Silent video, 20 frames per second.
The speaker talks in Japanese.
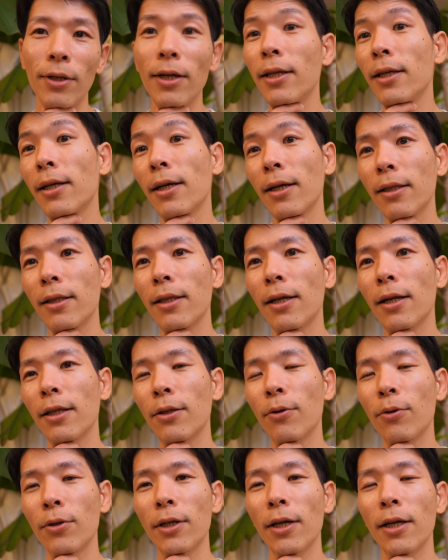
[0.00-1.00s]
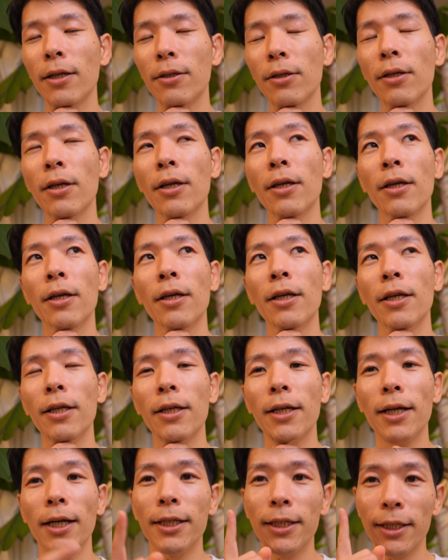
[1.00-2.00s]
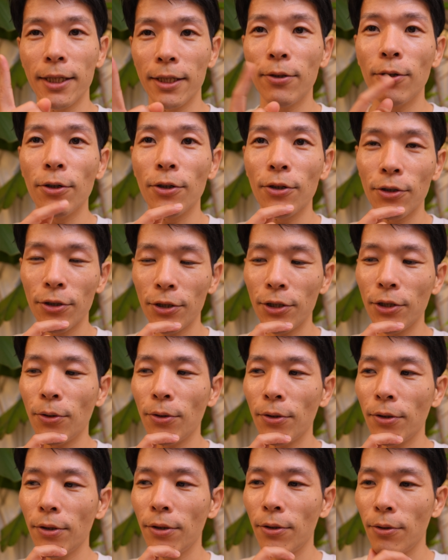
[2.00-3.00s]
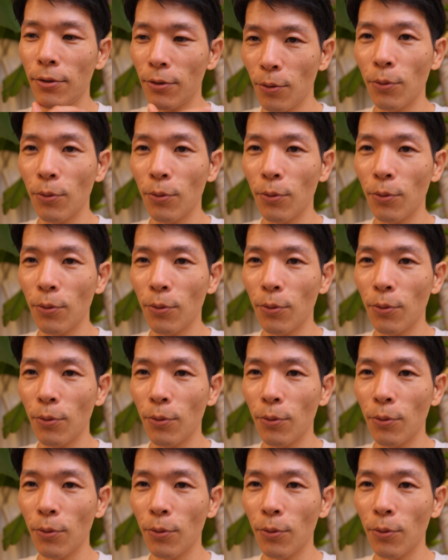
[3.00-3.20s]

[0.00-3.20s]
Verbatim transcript: 何があったらとりあえず一回深呼吸しよう。